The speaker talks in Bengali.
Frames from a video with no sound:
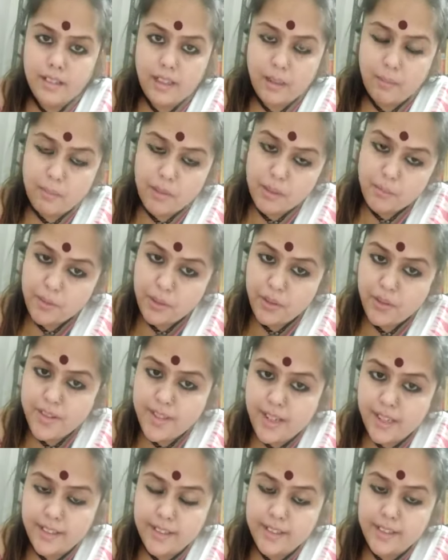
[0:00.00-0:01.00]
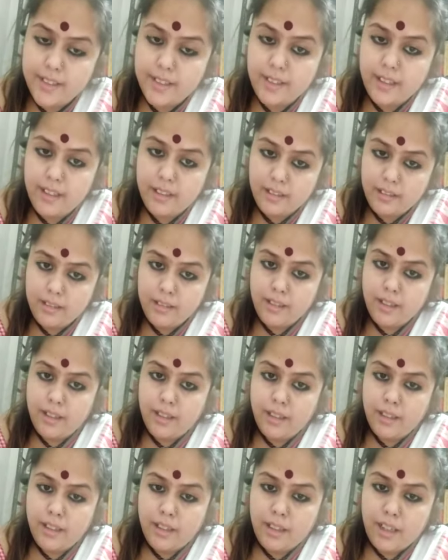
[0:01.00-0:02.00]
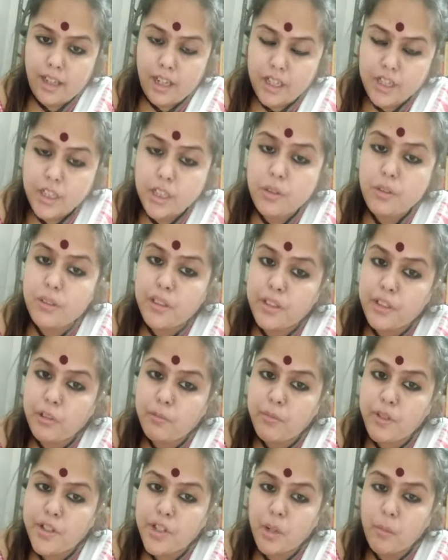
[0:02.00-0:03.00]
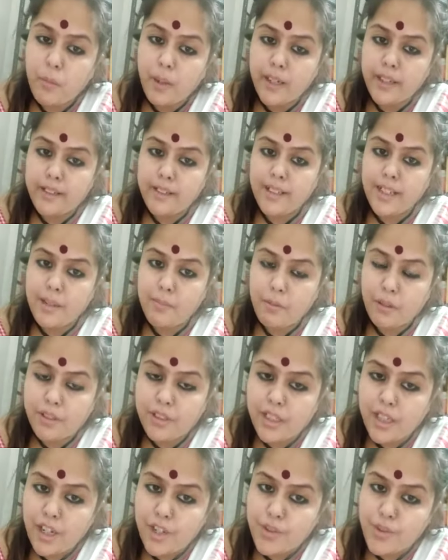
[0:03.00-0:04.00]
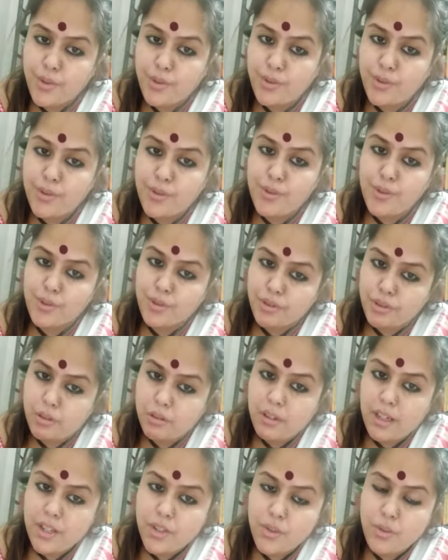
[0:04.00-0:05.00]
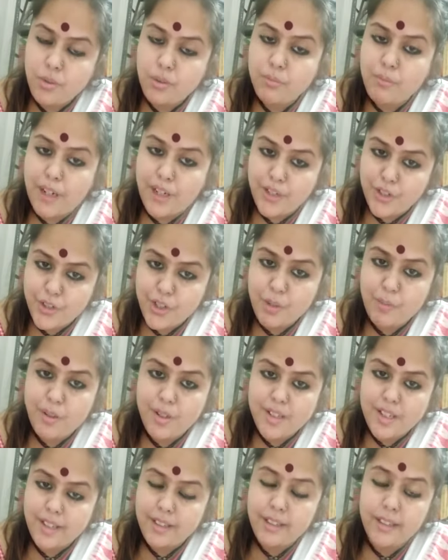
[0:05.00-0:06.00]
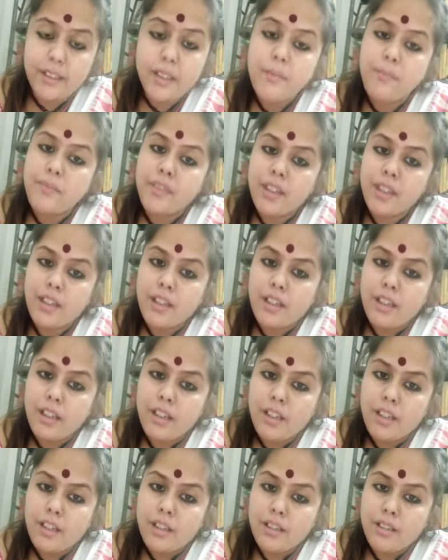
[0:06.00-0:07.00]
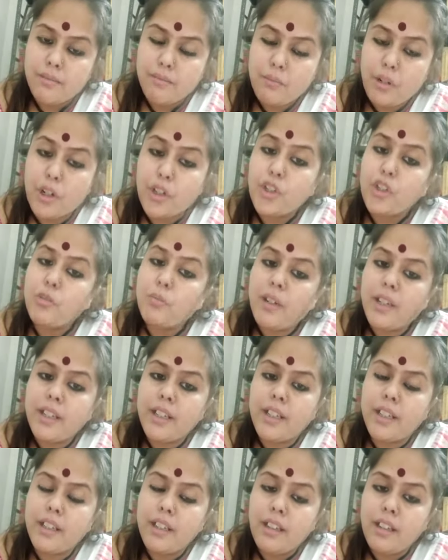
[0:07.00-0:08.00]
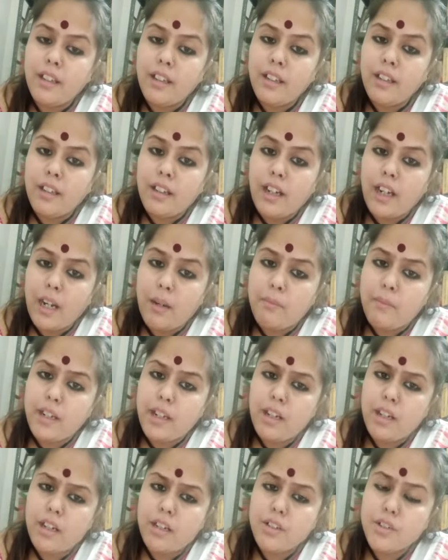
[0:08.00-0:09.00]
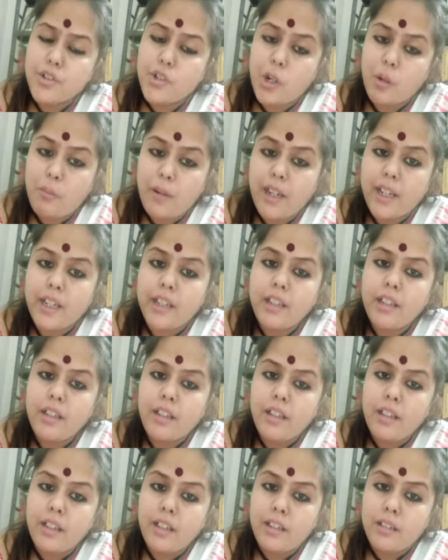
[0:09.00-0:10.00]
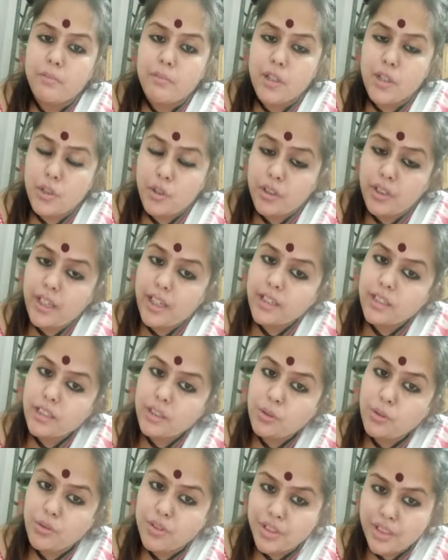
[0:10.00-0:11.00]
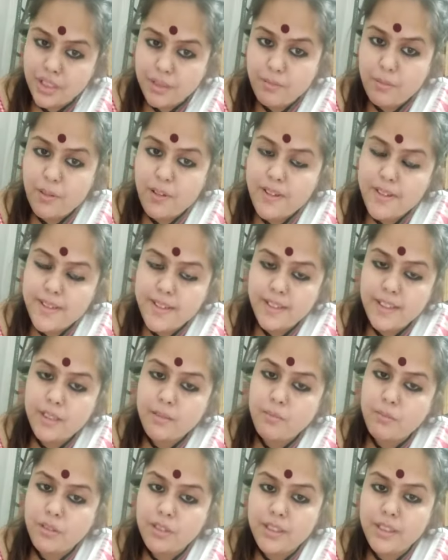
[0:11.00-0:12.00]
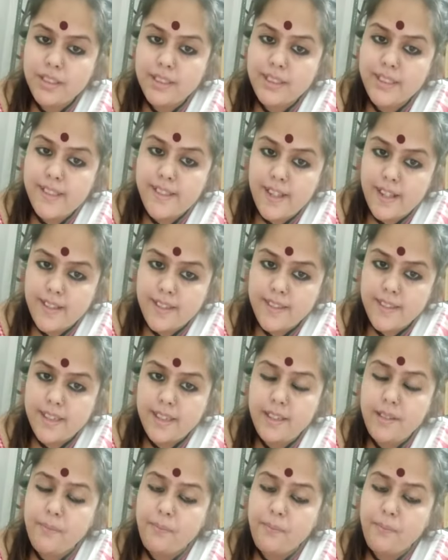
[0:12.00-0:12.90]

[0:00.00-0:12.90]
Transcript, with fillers: আমার প্রিয় ছাত্রীরা আশা করি তোমরা সবাই নিরাপদে আছো সুস্থ আছো বাড়ির সবার সাথে বর্তমানে আমরা সবাই ভীষণই একটা কঠিন পরিস্থিতির মধ্যে দিয়ে যাচ্ছি